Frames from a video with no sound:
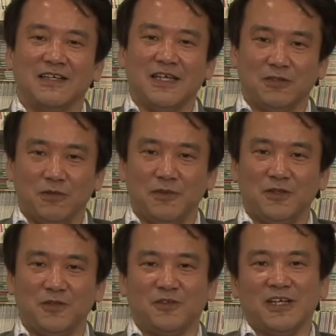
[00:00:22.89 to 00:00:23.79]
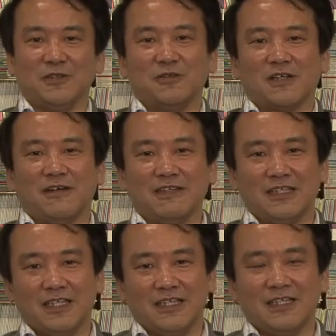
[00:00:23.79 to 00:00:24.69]
えーと、目の色がいろいろ変わっ
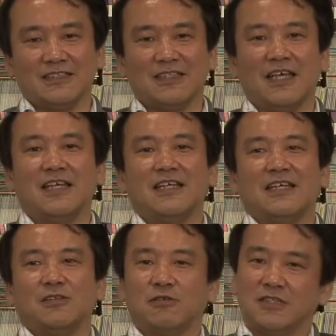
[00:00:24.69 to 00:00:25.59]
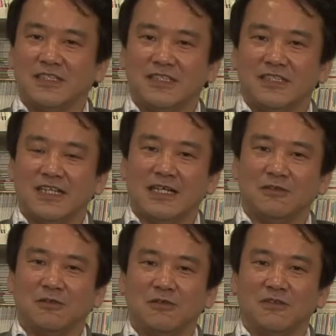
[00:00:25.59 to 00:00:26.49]
ていてですね特にあ
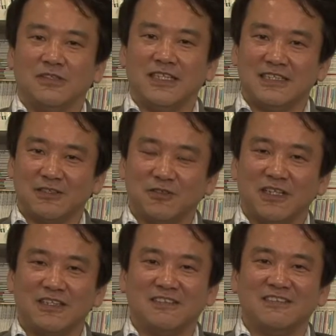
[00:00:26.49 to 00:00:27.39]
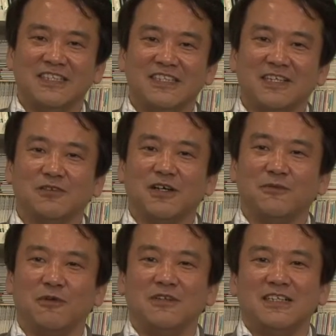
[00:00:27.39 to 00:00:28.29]
の制作をやってる人間とか
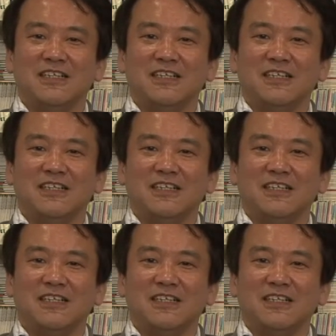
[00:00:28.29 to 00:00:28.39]
も